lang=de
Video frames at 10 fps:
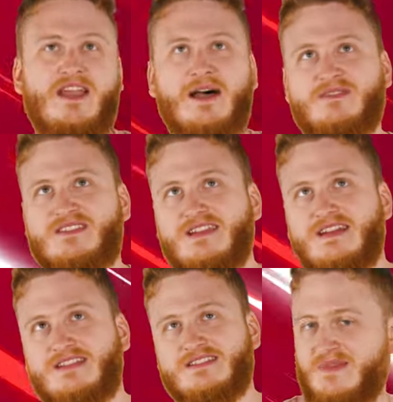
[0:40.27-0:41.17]
Wir haben es
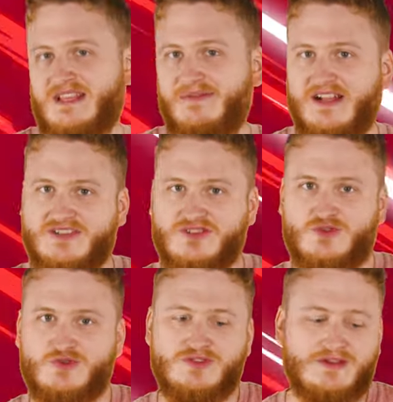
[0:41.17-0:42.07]
hier mit einer Welt zu
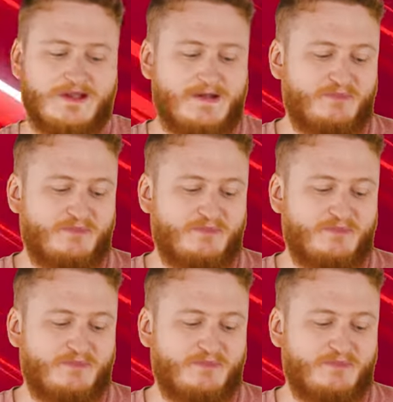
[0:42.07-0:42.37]
tun,